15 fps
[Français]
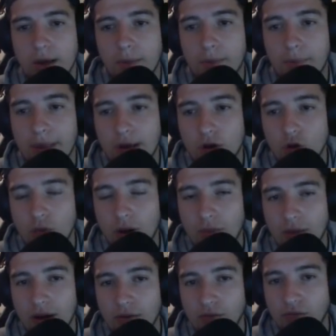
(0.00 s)
Mais
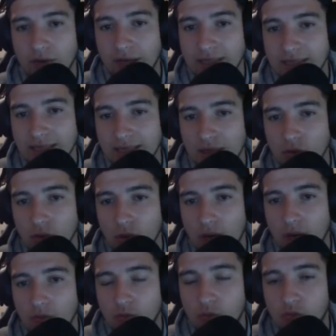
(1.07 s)
globalement, vous verrez que cet
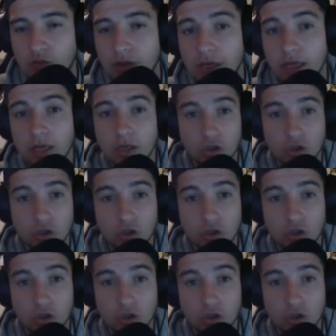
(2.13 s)
anneau-là, vous pouvez,